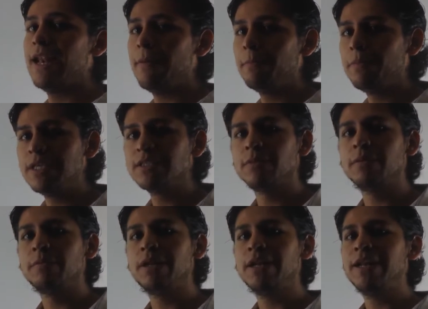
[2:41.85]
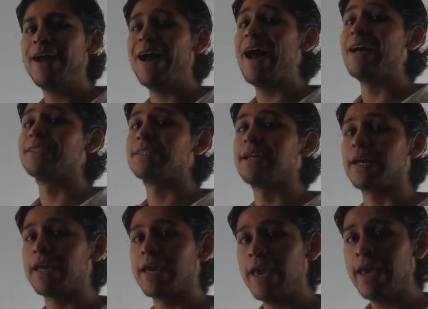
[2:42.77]
la misma manera
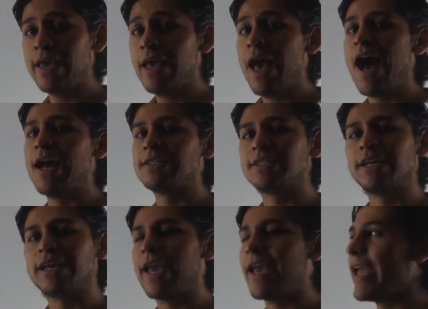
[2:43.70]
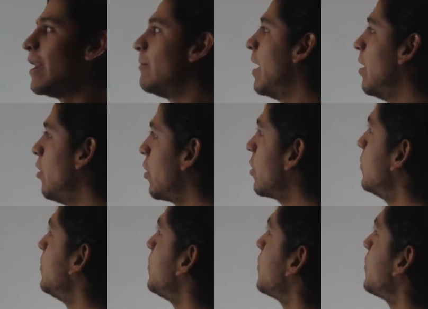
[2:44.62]
hasta que, hasta que el valor